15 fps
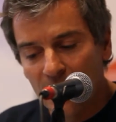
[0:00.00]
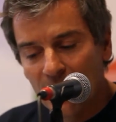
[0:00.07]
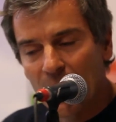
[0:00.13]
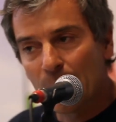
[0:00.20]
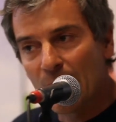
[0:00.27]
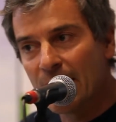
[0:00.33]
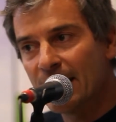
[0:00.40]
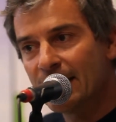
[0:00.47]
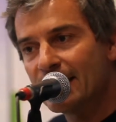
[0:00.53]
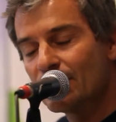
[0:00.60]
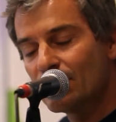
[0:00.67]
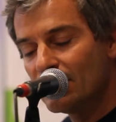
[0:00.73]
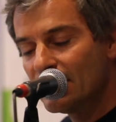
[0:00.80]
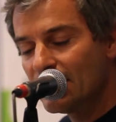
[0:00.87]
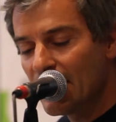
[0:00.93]
La planète
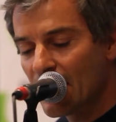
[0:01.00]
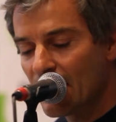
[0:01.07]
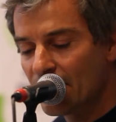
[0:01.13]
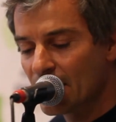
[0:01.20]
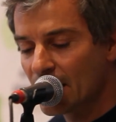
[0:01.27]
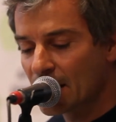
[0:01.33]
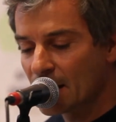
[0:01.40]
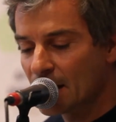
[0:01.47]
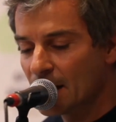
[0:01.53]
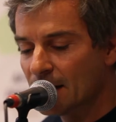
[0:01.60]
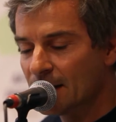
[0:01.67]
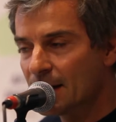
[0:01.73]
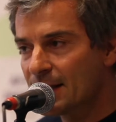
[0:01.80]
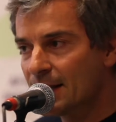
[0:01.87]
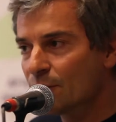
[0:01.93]
est une terre avec
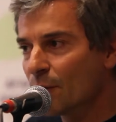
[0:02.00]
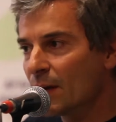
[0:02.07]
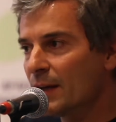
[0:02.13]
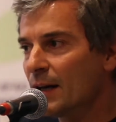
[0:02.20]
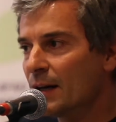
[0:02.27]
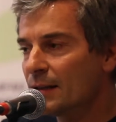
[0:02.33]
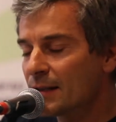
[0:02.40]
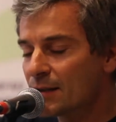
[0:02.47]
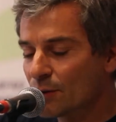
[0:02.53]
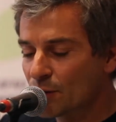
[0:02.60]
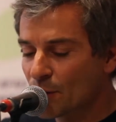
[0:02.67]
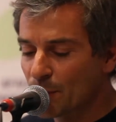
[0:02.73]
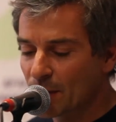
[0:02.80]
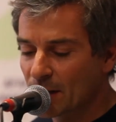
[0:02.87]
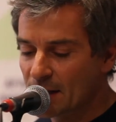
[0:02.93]
des citoyens, des
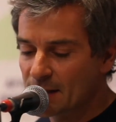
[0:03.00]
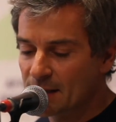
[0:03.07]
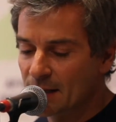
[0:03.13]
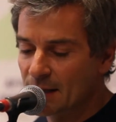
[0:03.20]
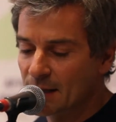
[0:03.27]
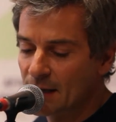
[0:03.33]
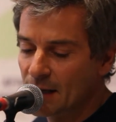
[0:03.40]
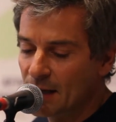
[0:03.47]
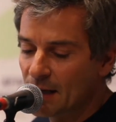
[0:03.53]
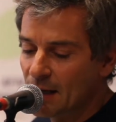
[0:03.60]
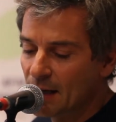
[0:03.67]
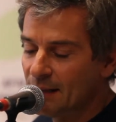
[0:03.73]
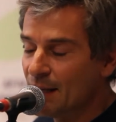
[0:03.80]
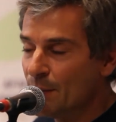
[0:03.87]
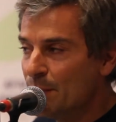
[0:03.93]
entreprises,
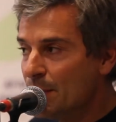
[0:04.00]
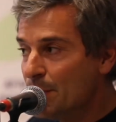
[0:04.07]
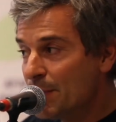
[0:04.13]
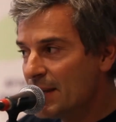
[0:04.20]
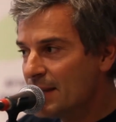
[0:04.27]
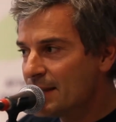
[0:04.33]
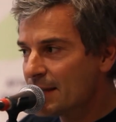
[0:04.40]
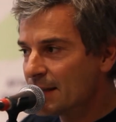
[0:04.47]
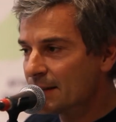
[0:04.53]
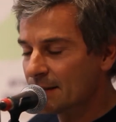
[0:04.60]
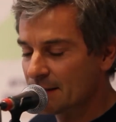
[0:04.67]
des MIPIs,